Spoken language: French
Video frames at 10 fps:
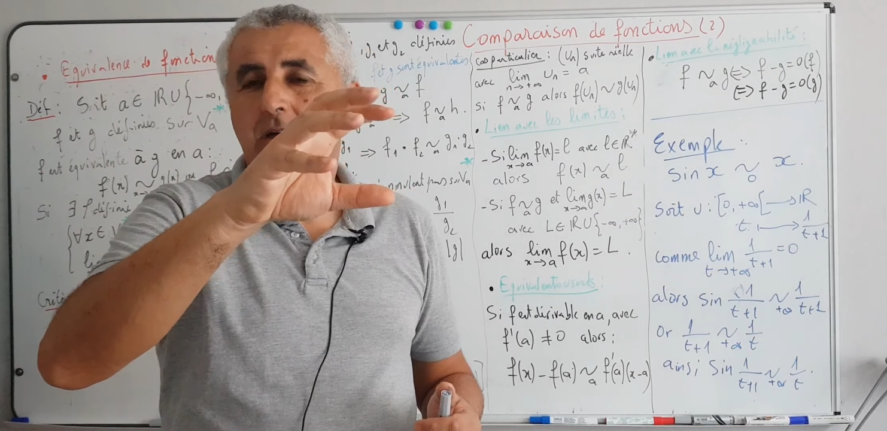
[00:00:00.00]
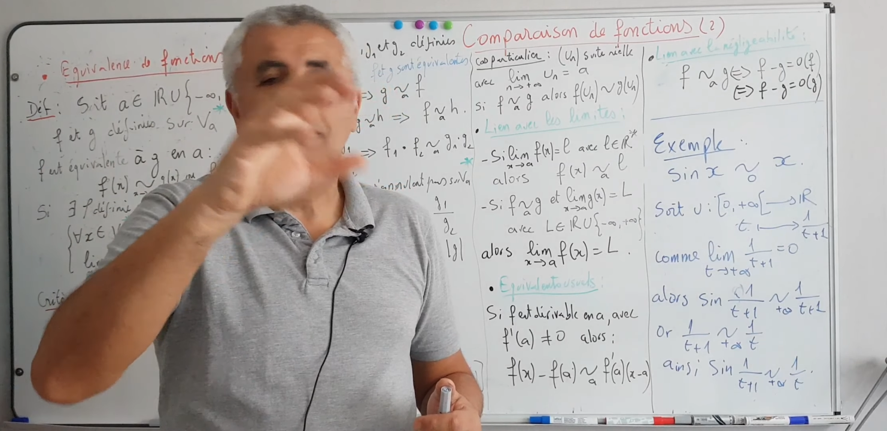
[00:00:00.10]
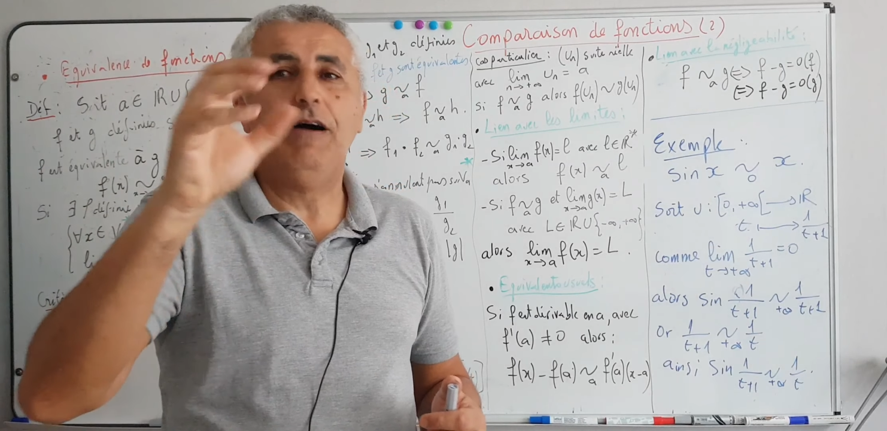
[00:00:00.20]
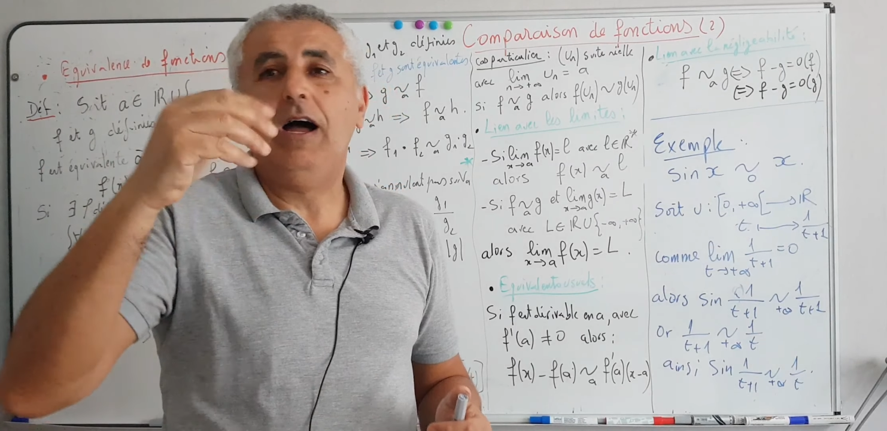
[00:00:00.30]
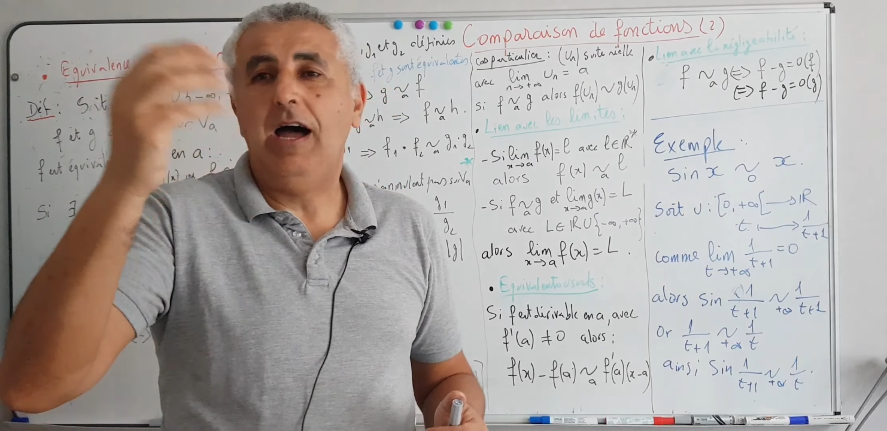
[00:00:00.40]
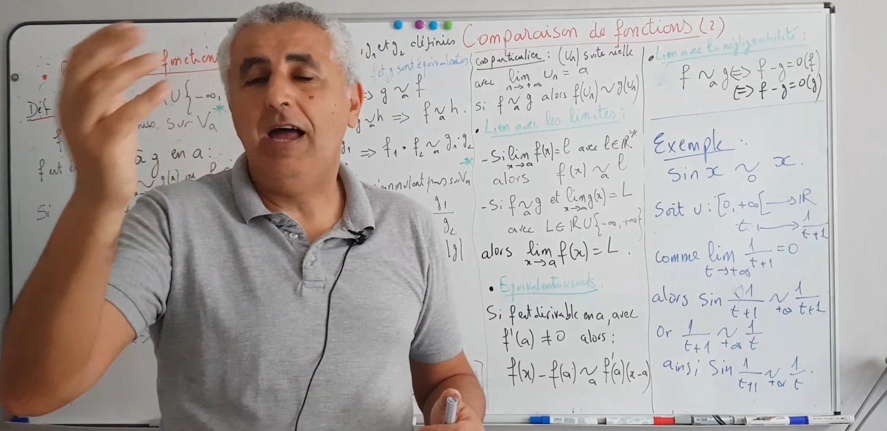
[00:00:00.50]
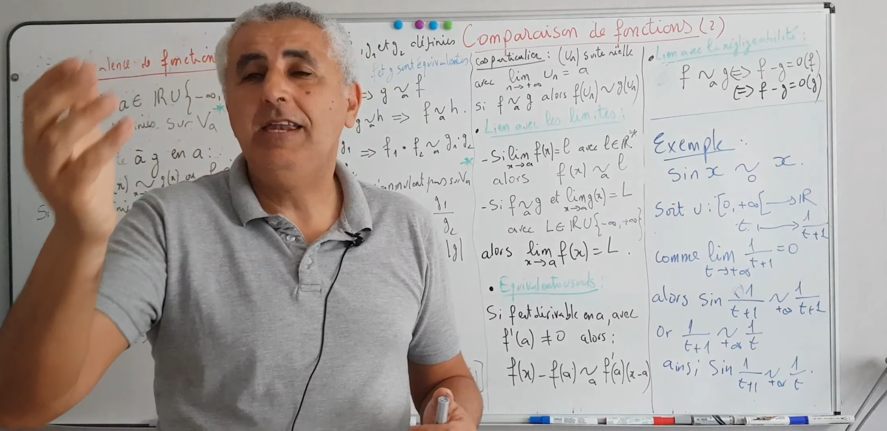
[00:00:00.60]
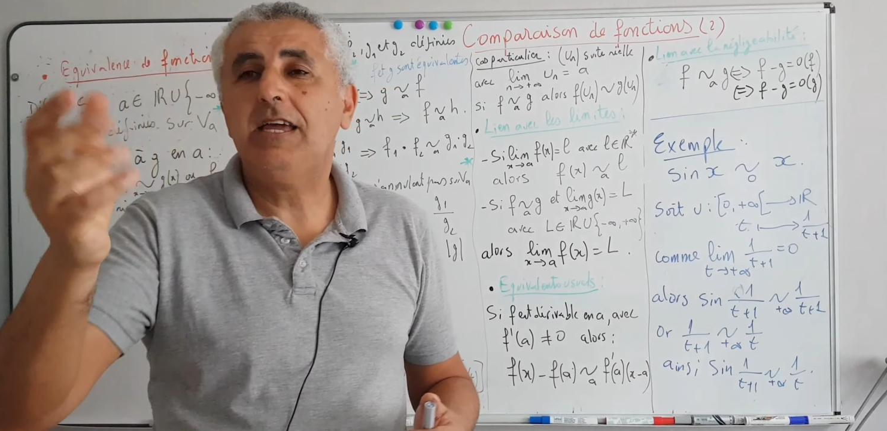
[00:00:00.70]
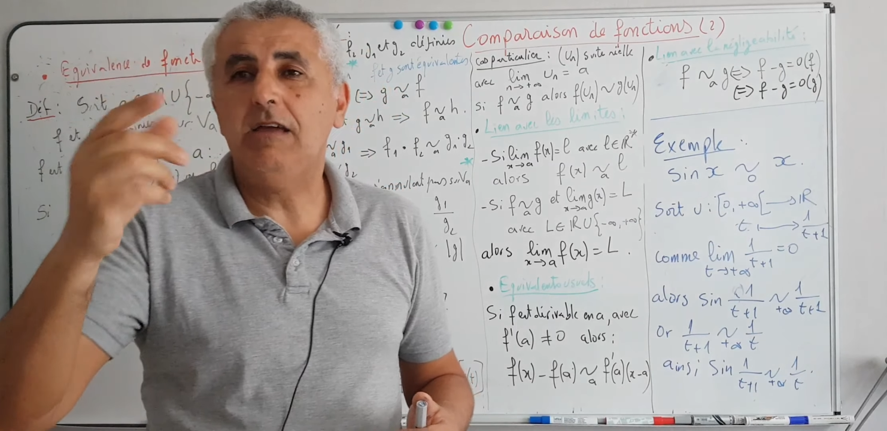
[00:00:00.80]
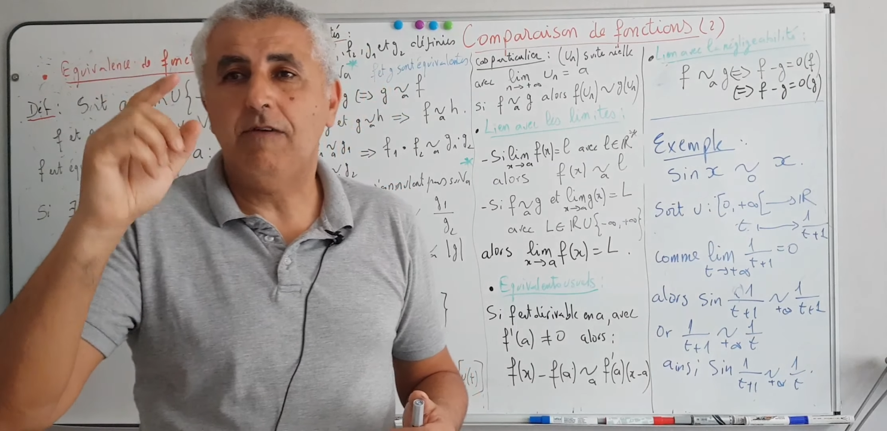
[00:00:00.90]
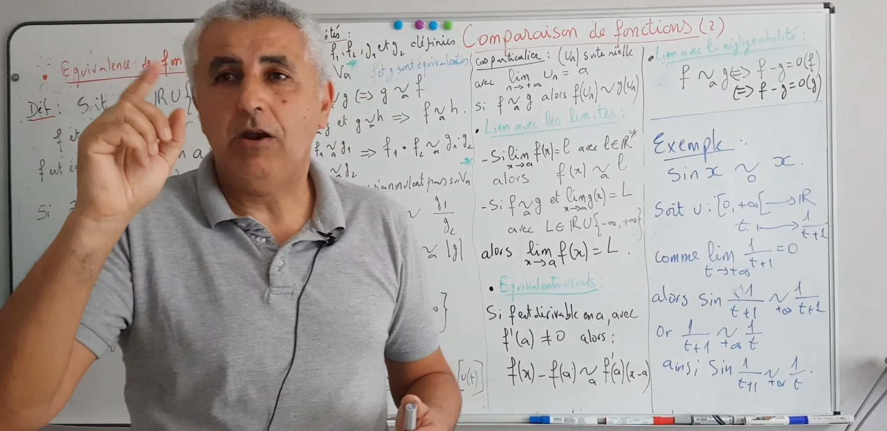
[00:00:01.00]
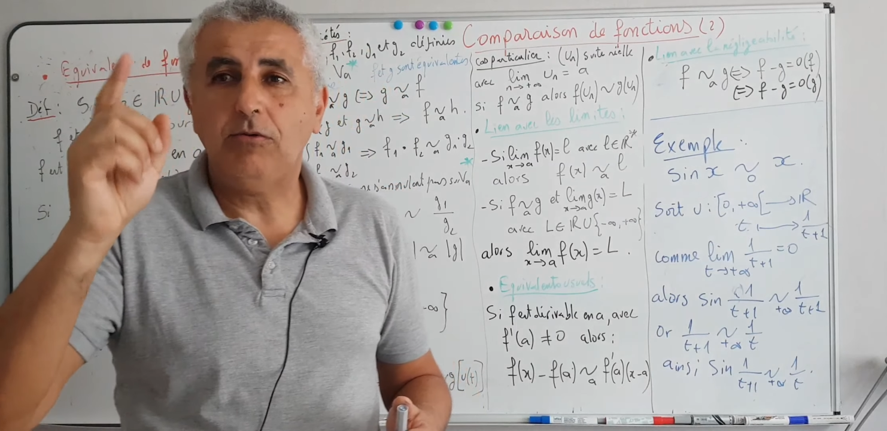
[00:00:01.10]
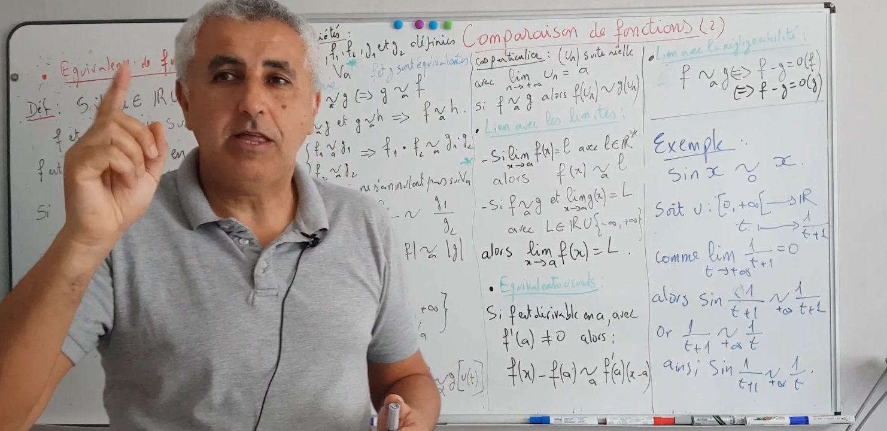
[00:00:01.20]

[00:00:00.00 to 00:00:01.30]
enfin un équivalent de